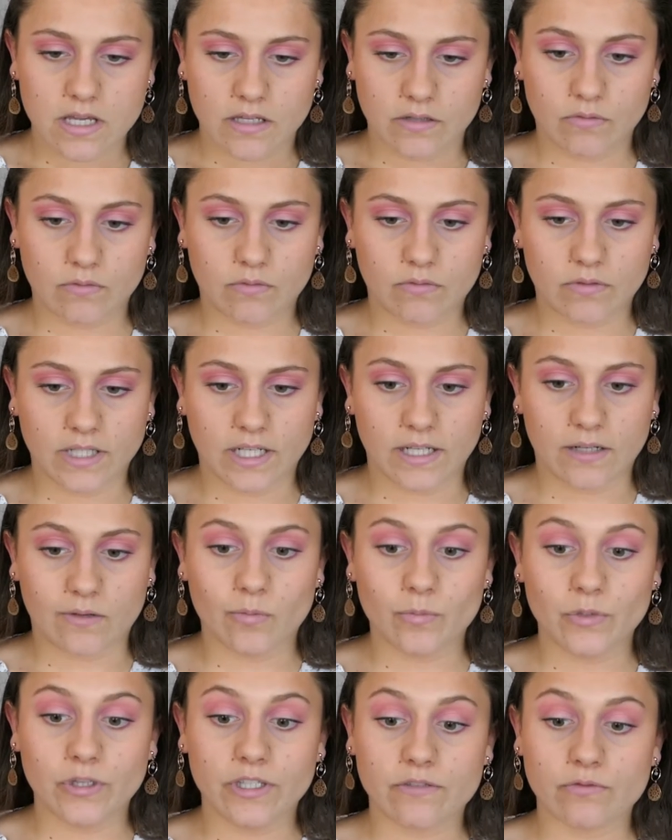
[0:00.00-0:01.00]
Donc on a la
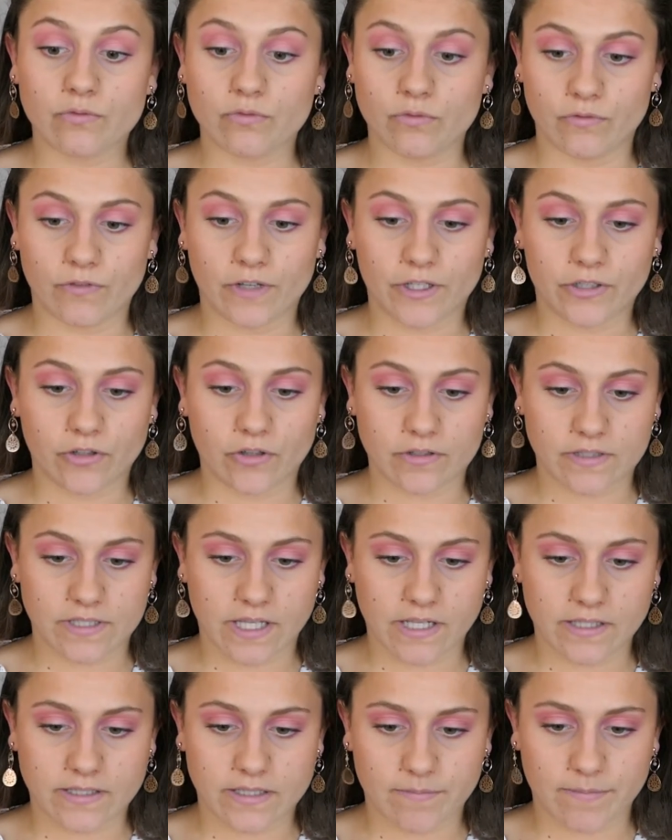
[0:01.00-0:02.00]
combinaison du facteur
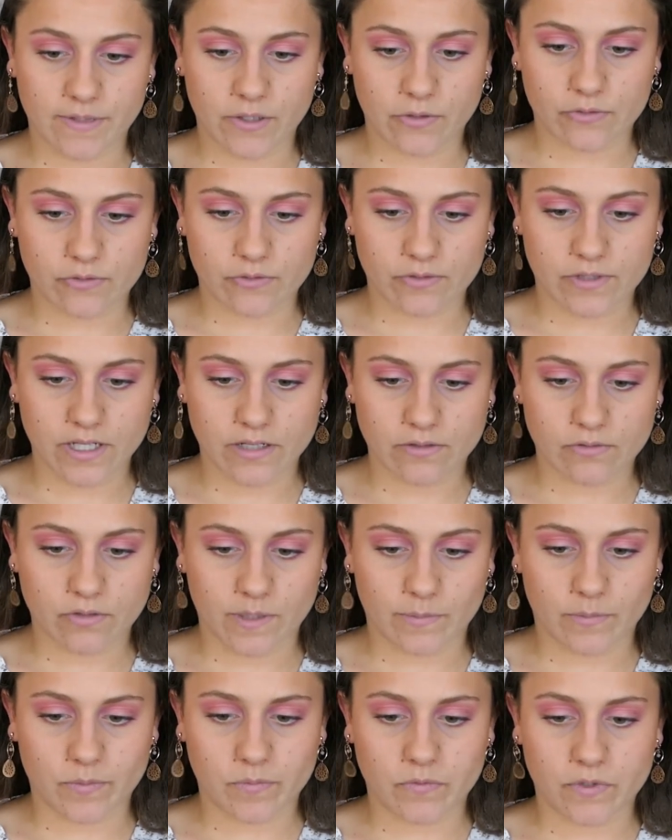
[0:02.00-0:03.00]
sexe et milieu social sur
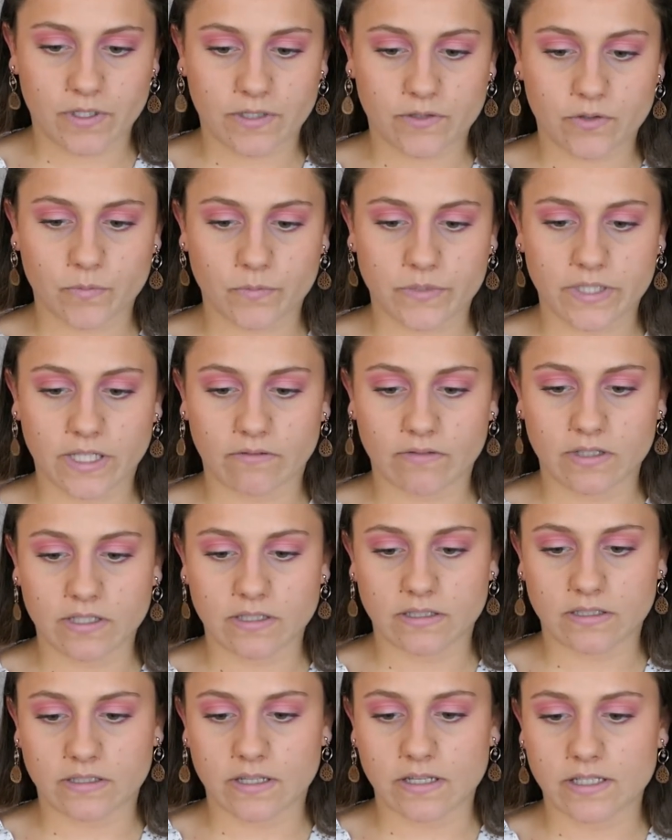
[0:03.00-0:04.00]
la population observée,
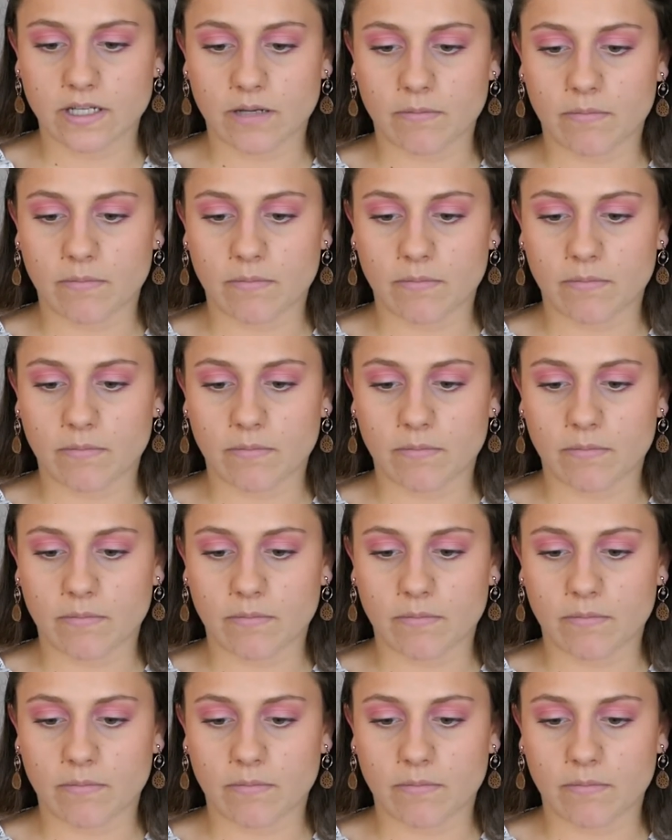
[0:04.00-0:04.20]
c'est-à-dire,